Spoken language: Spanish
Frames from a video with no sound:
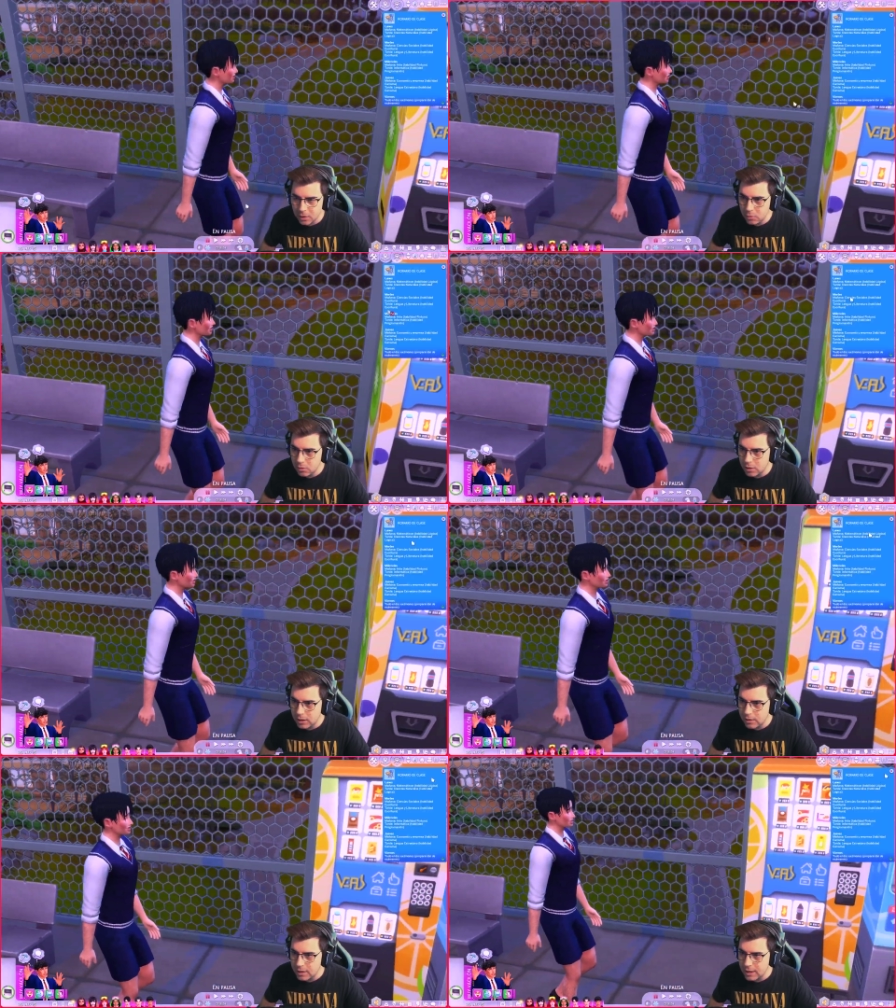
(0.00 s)
kun
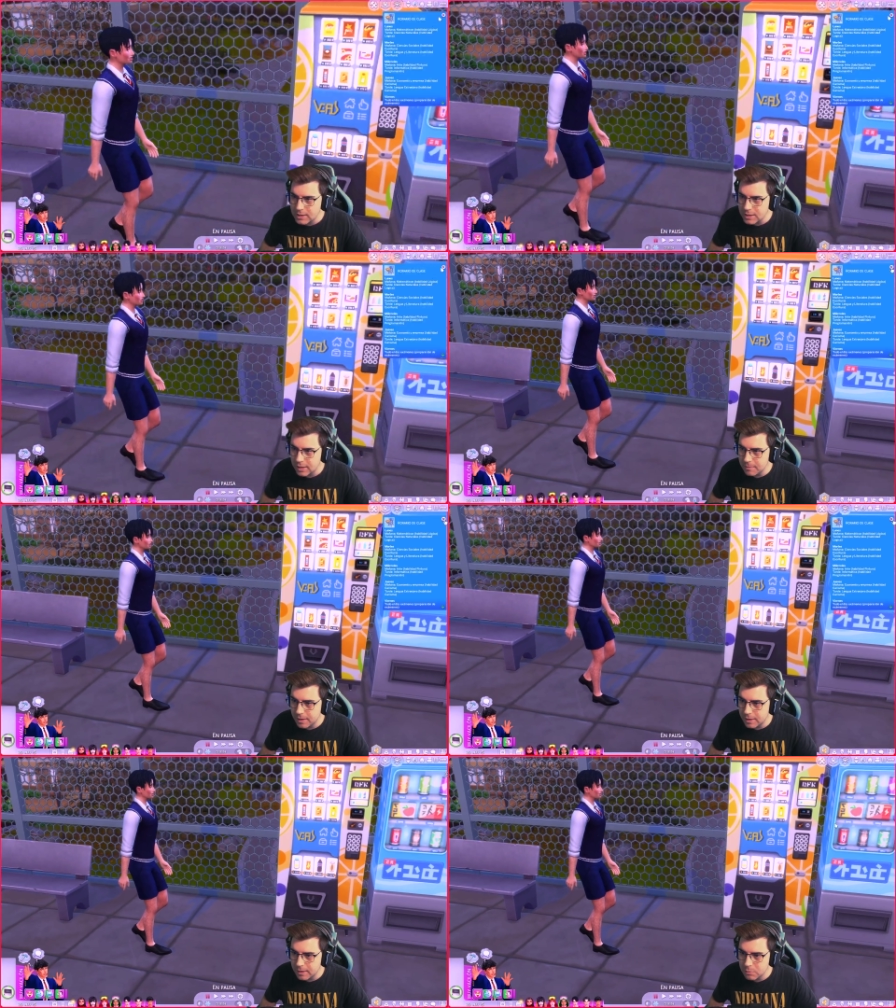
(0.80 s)
horario de clase Ay
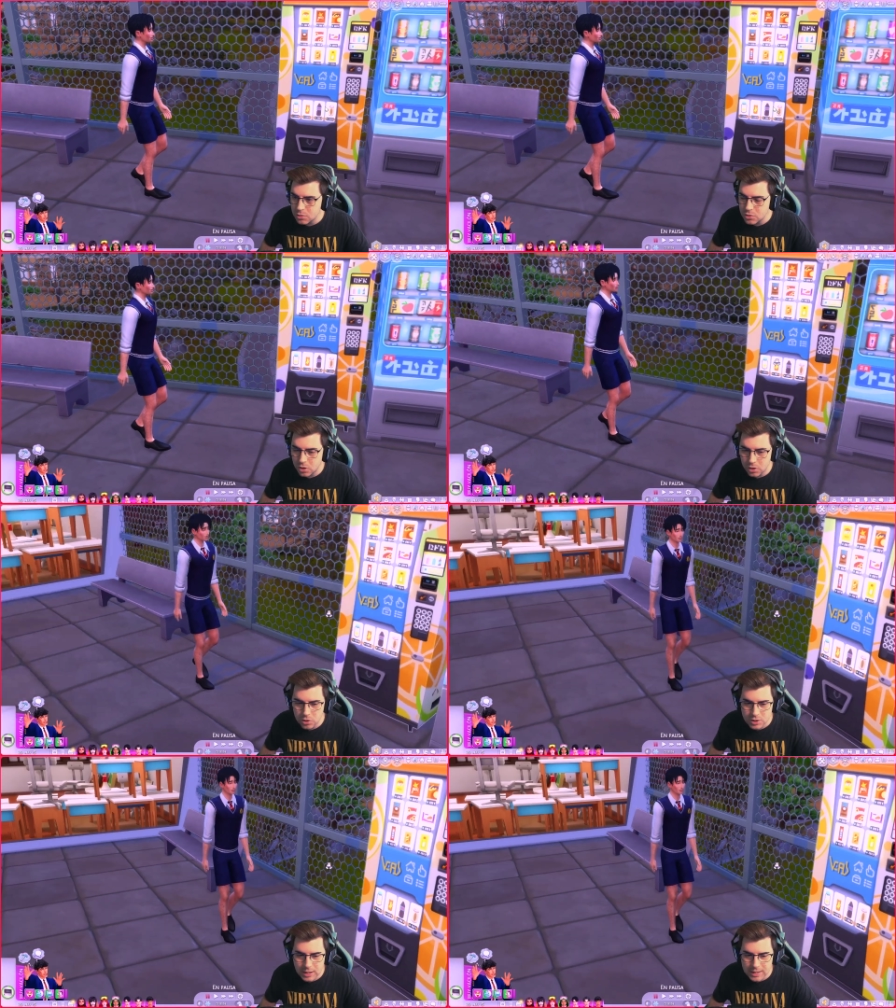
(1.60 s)
madre, tenemos
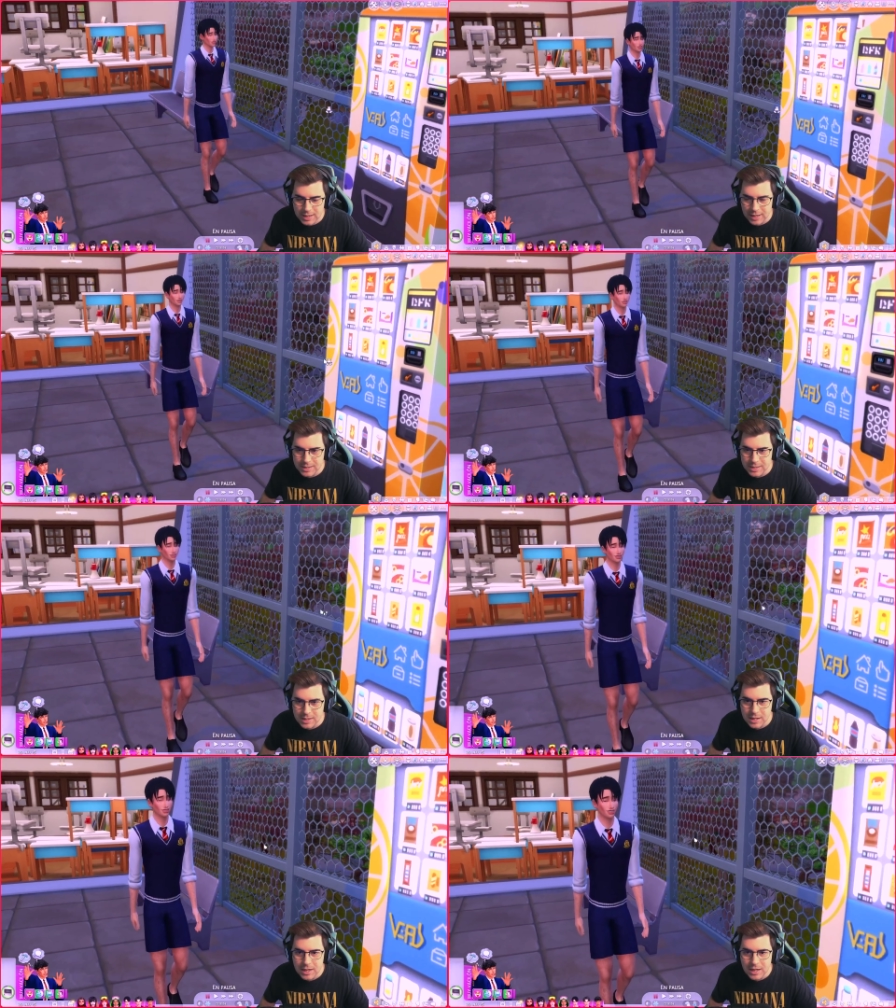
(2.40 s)
las clases